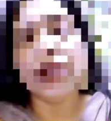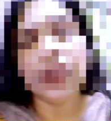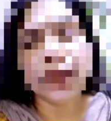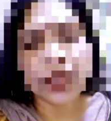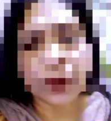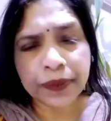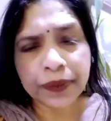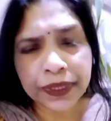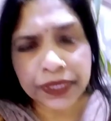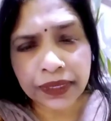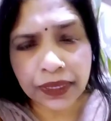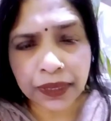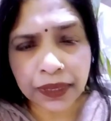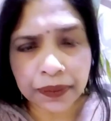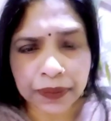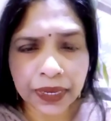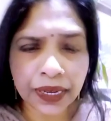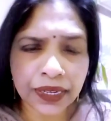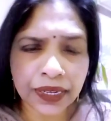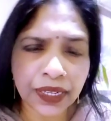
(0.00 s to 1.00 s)
నమస్తే
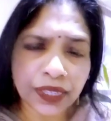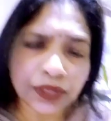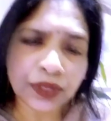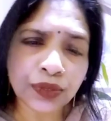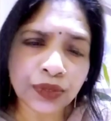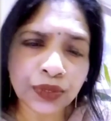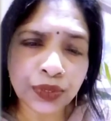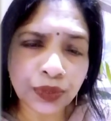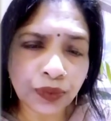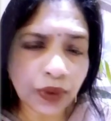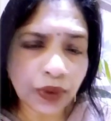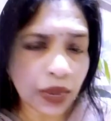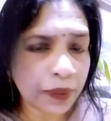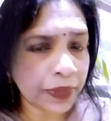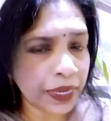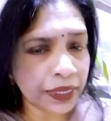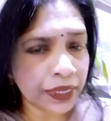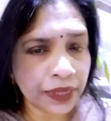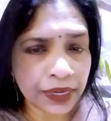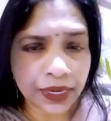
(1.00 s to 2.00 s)
మా ఎందుకు నువ్వు ఆ
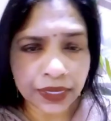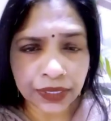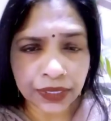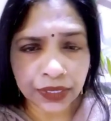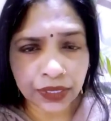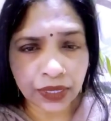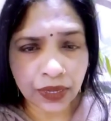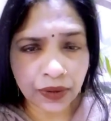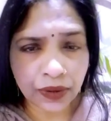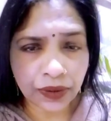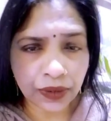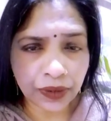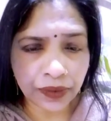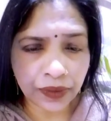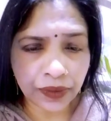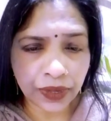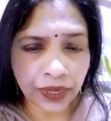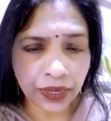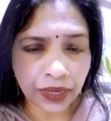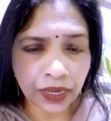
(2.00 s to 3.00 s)
మాదిరి ఏడుస్తా
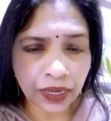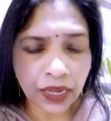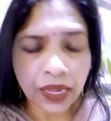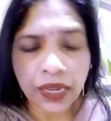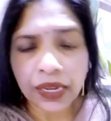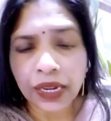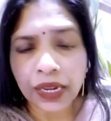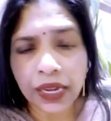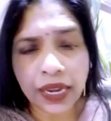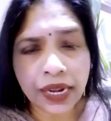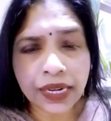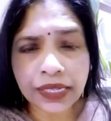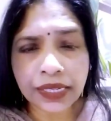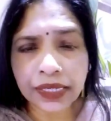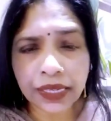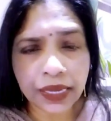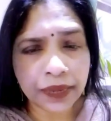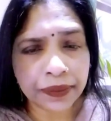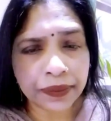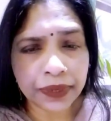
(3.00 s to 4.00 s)
ఉండవే
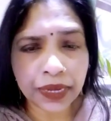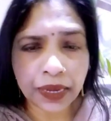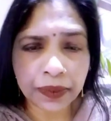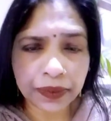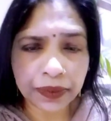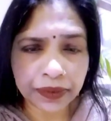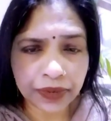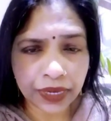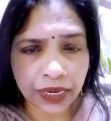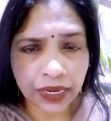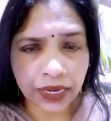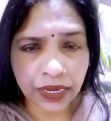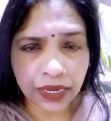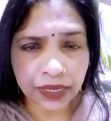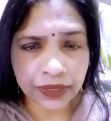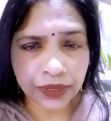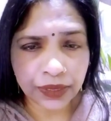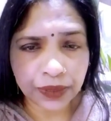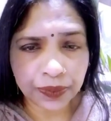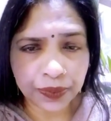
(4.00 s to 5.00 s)
ఏడిసి ఏం లాభం నాయనా
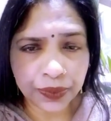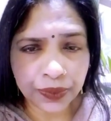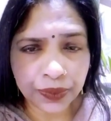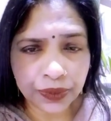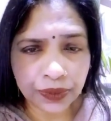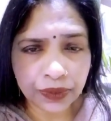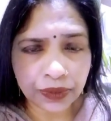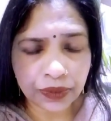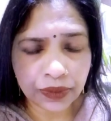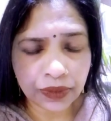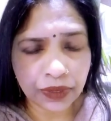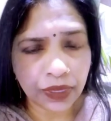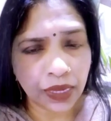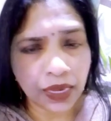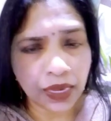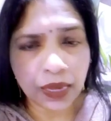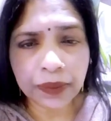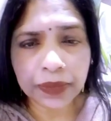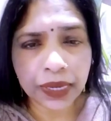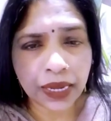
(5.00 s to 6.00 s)
అని చెప్పు
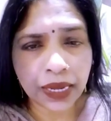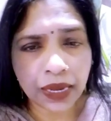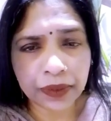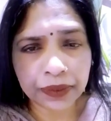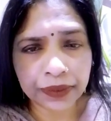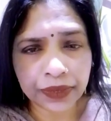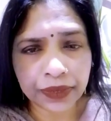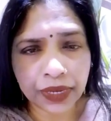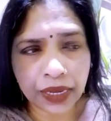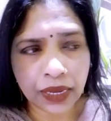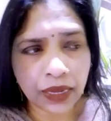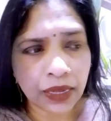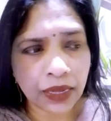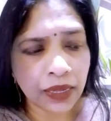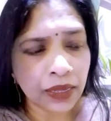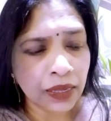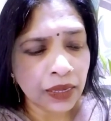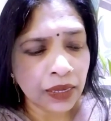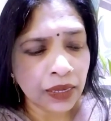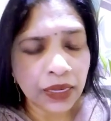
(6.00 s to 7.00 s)
ఏం లాభం లే
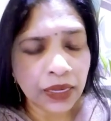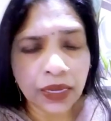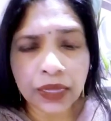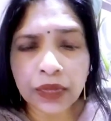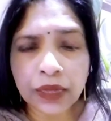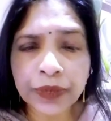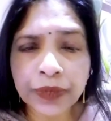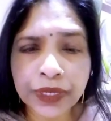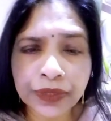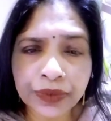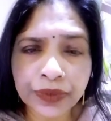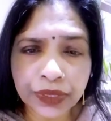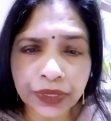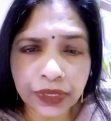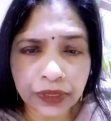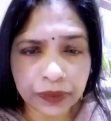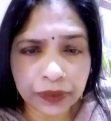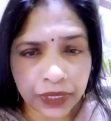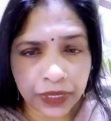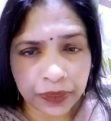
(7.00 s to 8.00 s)
ఏదో మనం
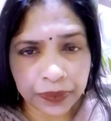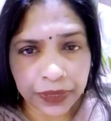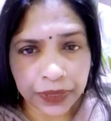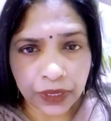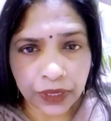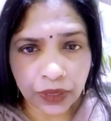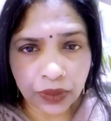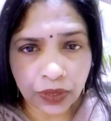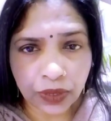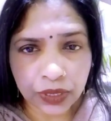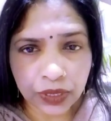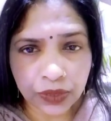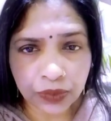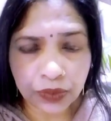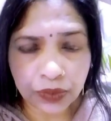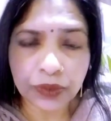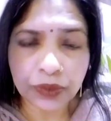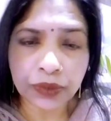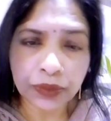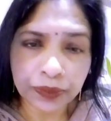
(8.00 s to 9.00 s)
వచ్చింది మన బిడ్డల
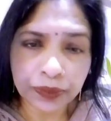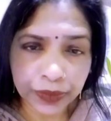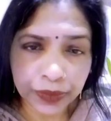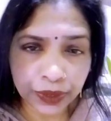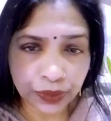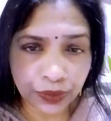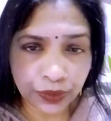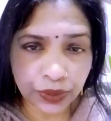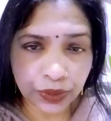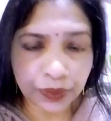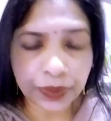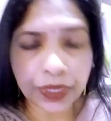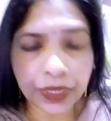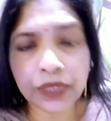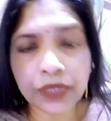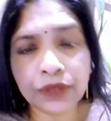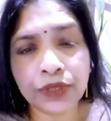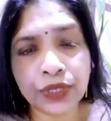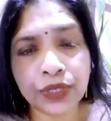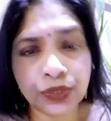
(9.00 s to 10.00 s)
కోసము మన
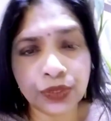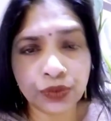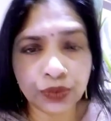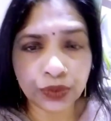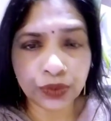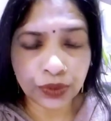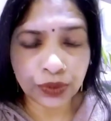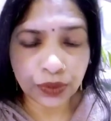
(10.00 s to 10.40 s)
కుటుంబరాల కోసము